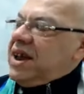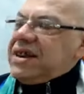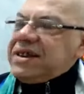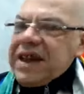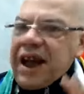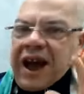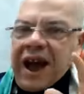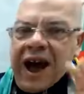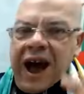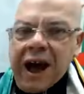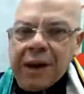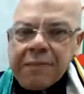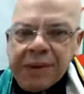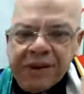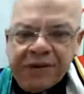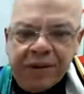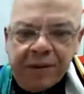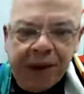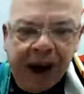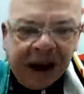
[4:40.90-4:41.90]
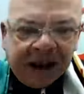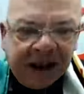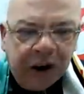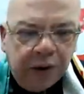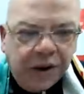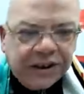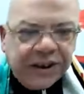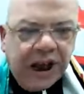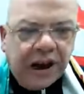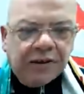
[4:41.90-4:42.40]
صح حاب نفهم
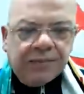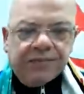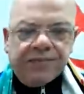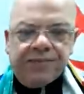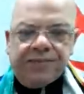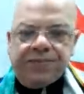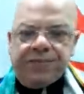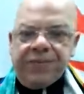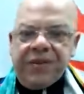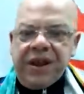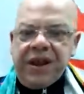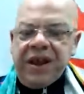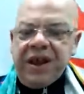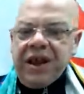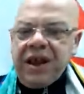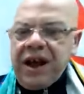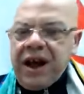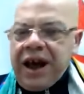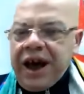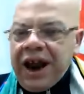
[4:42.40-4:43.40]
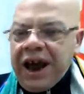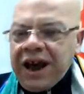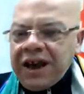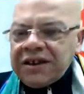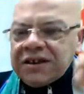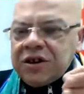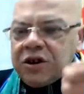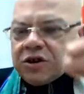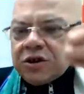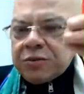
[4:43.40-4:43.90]
حاجه واحده
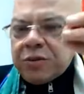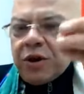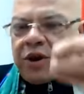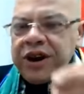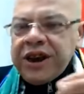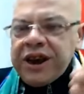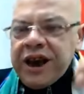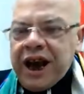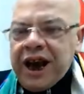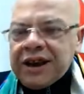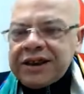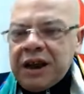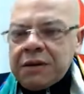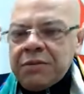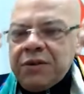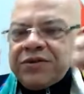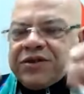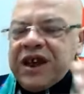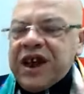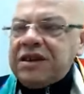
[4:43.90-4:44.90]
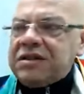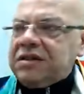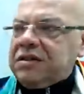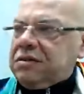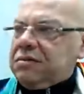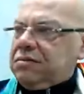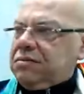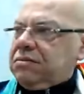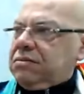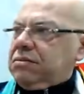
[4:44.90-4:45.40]
رئيس الجمهوريه هذا
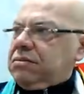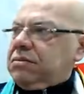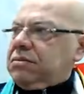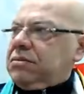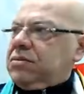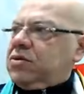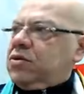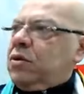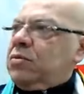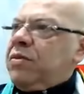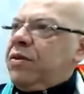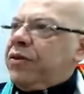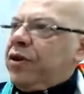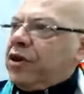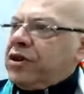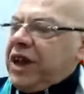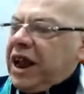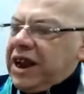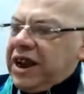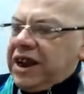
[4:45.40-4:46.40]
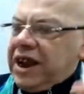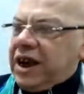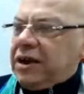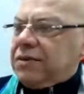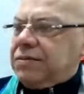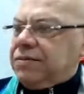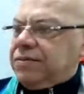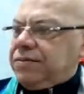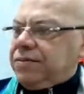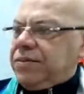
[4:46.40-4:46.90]
المفترض والمفروض علينا
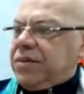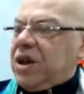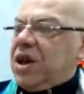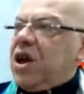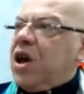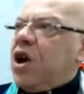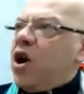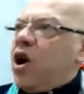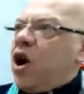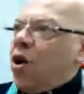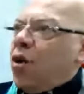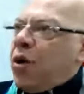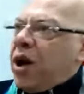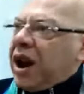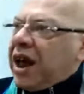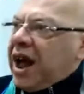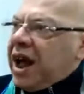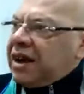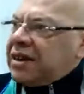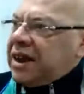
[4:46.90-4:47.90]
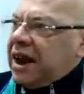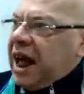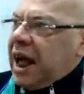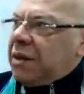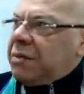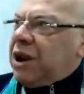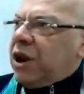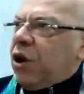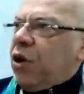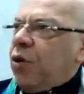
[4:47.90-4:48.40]
هو القائد
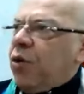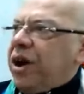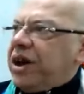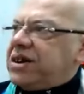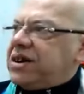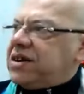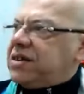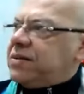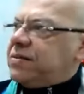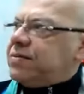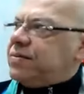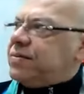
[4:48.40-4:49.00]
العام للقوات